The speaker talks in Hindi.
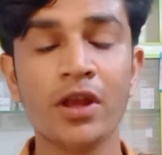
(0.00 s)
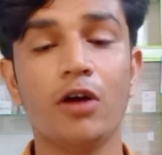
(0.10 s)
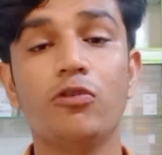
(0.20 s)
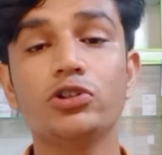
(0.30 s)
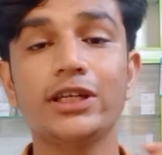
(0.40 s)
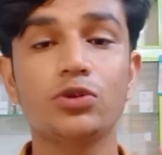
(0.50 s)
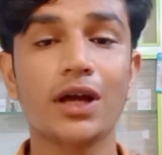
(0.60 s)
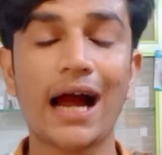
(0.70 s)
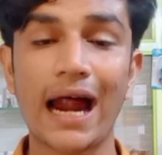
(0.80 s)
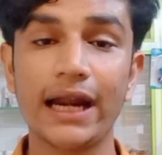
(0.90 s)
वो जो है थोड़ा
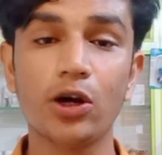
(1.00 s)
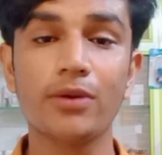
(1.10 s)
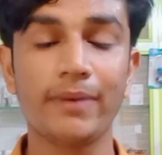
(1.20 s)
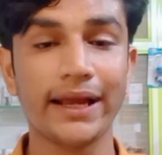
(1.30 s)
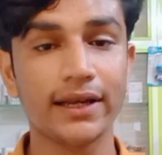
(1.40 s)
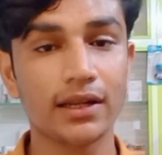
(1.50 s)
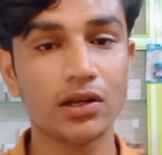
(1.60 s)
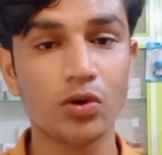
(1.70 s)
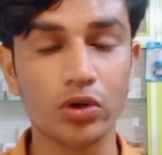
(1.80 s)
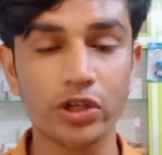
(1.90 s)
हार्ड और ब्लैक कलर
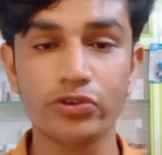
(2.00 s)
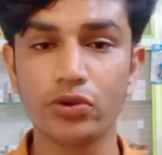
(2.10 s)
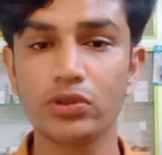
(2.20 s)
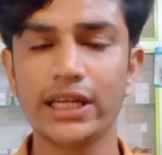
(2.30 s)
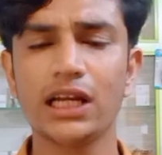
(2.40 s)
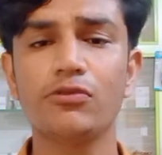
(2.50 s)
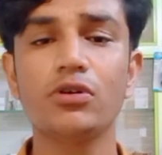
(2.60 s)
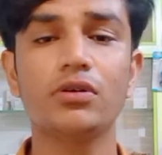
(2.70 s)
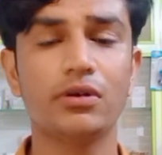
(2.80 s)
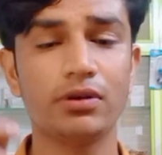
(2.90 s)
का होना शुरू हो जाएगा वो
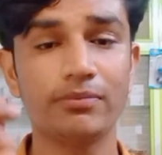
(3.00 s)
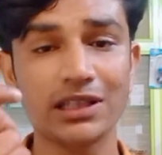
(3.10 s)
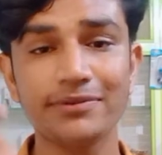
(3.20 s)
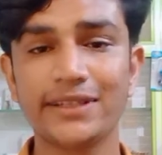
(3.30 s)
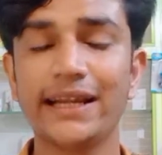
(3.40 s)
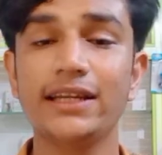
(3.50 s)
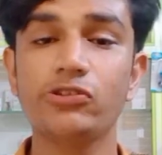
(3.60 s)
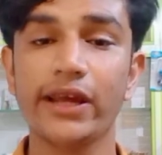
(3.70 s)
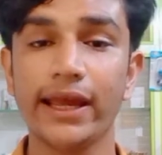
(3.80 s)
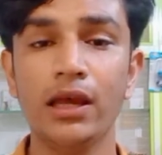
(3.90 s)
मतलब स्लाइटली जो
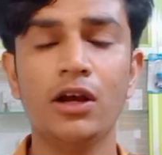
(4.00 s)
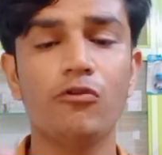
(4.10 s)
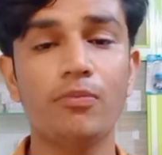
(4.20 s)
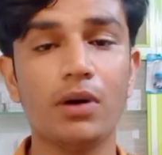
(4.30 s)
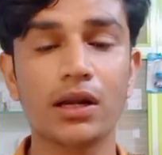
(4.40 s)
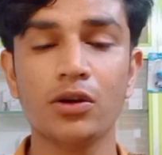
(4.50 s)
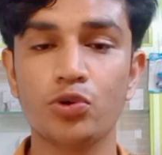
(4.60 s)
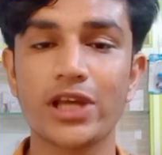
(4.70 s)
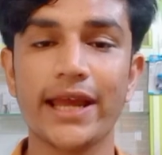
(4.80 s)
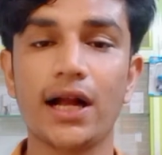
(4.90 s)
है वो बर्न हो
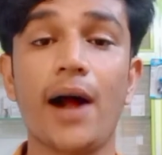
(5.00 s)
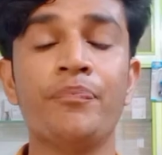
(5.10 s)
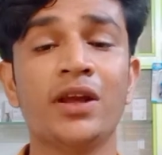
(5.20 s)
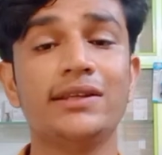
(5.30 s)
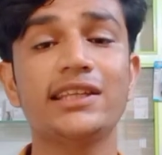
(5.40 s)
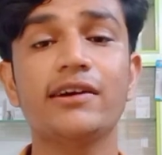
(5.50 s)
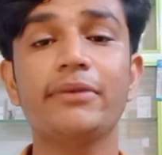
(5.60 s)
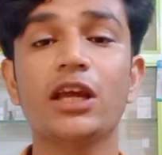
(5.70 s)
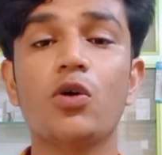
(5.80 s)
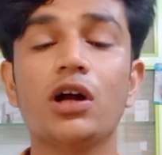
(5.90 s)
जाएगा जिसके बाद में
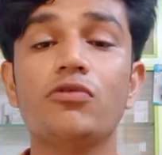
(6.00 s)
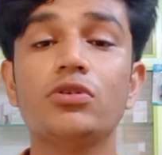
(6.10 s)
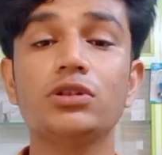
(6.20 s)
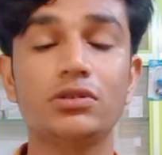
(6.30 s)
क्या होगा वो